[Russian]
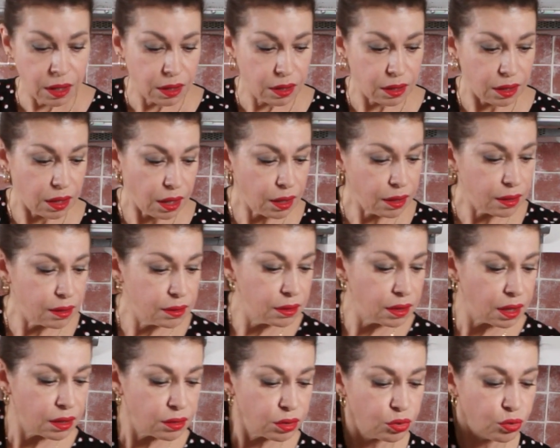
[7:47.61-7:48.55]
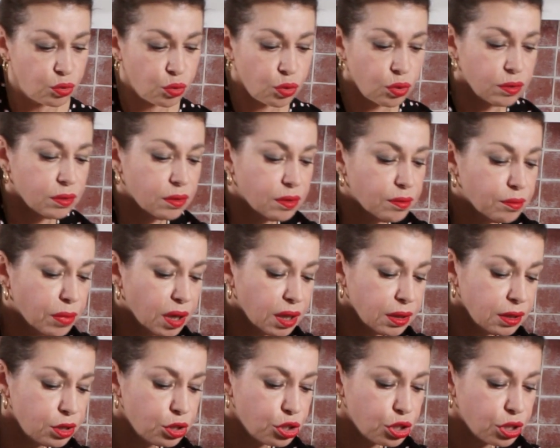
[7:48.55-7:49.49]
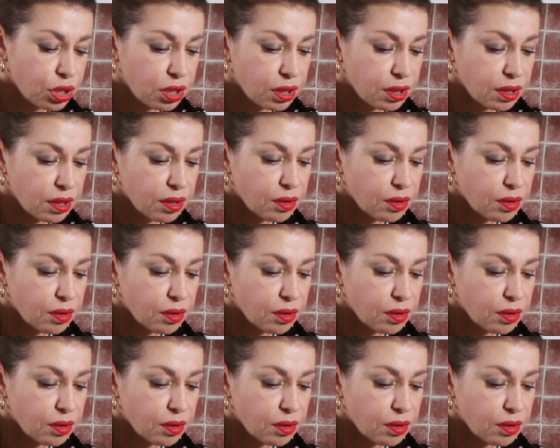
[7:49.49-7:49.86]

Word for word: Я на дно баночки